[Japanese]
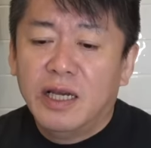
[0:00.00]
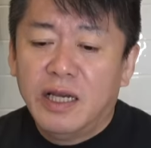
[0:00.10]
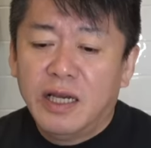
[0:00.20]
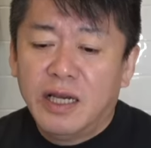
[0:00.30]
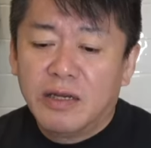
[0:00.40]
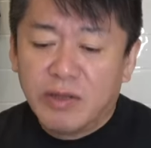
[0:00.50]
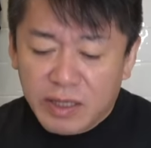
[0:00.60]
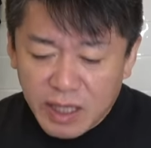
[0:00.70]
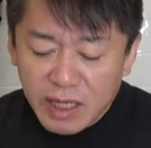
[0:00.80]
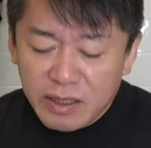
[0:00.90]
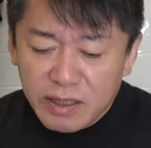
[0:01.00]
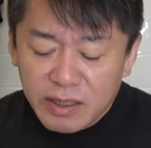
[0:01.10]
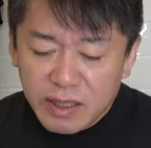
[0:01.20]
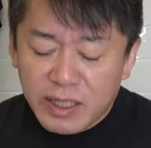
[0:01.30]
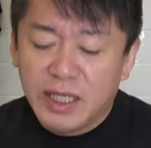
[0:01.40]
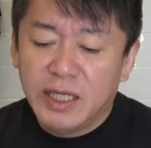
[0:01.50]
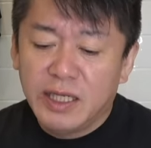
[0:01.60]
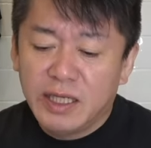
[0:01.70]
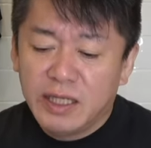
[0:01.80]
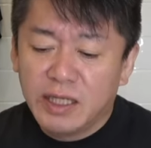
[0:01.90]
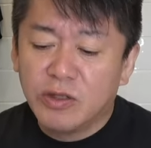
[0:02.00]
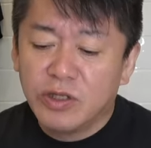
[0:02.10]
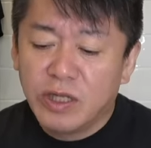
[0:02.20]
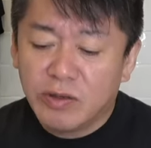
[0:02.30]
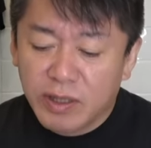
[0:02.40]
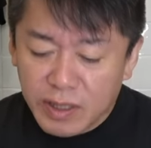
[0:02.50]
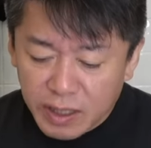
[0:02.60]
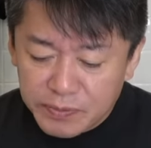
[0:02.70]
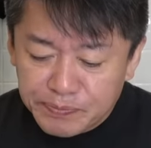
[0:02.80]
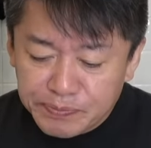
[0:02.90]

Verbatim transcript: えー、ください。ぜひ接種してください。